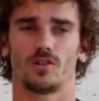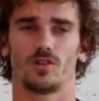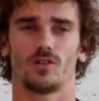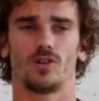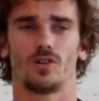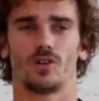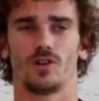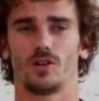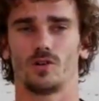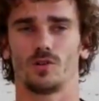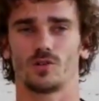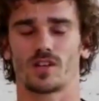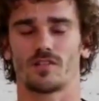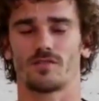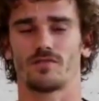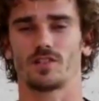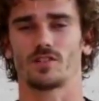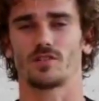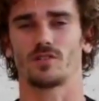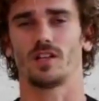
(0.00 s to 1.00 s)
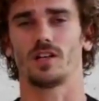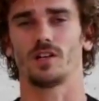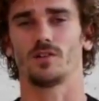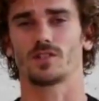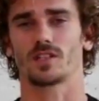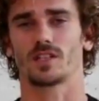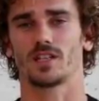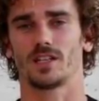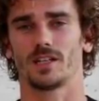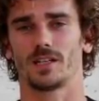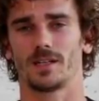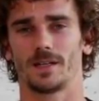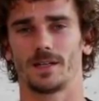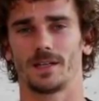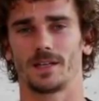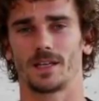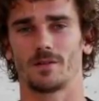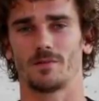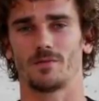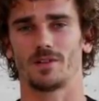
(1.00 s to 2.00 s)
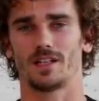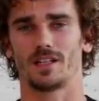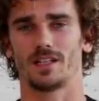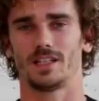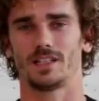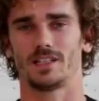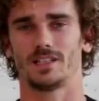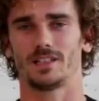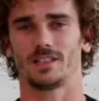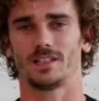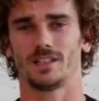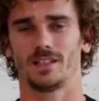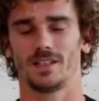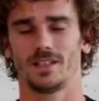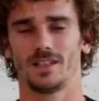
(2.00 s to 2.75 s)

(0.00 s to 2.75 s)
o, a los aficionados que, que, vienen,